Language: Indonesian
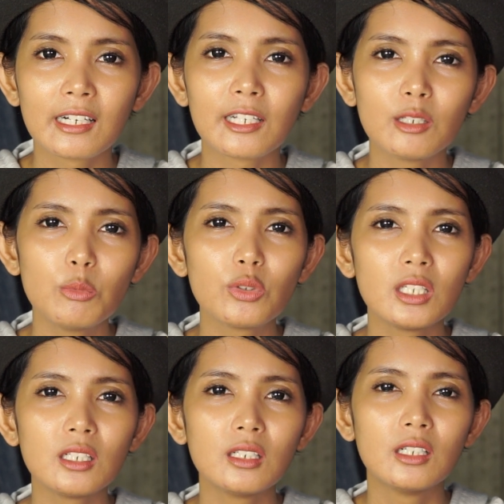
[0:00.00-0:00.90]
karena
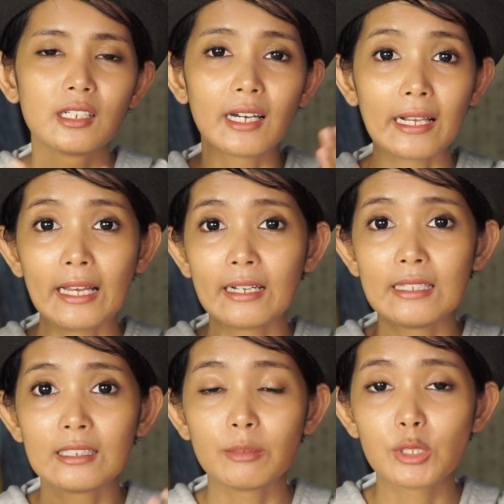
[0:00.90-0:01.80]
mungkin
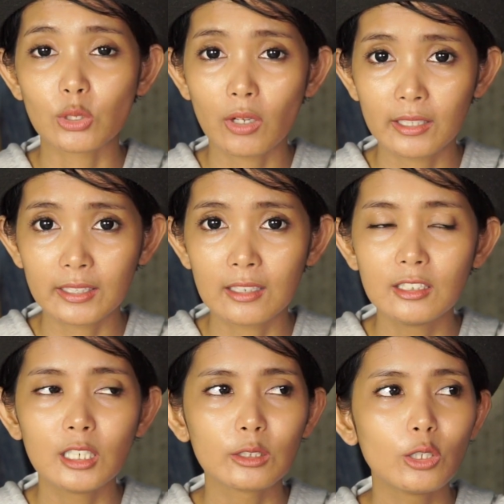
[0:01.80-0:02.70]
karena yang lebih sekolah
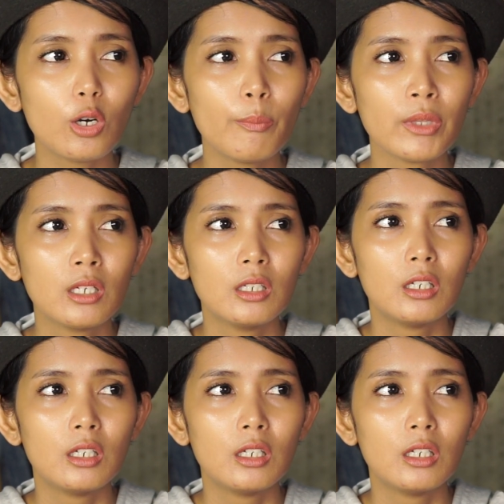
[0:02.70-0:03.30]
tadi atau